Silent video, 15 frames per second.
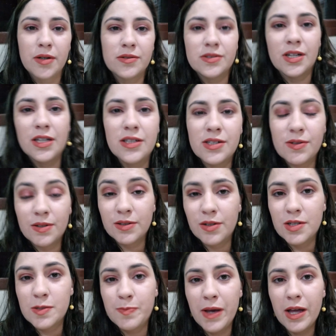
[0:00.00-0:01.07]
Bom, gente, enquanto
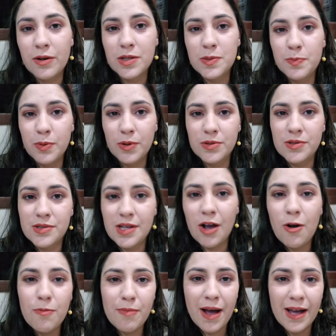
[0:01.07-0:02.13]
eu espero o esposo se
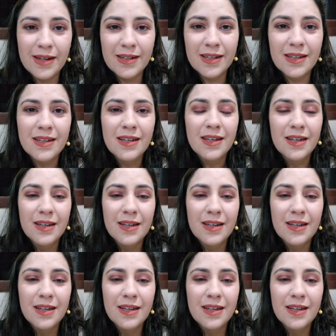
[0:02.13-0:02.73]
arrumar, né?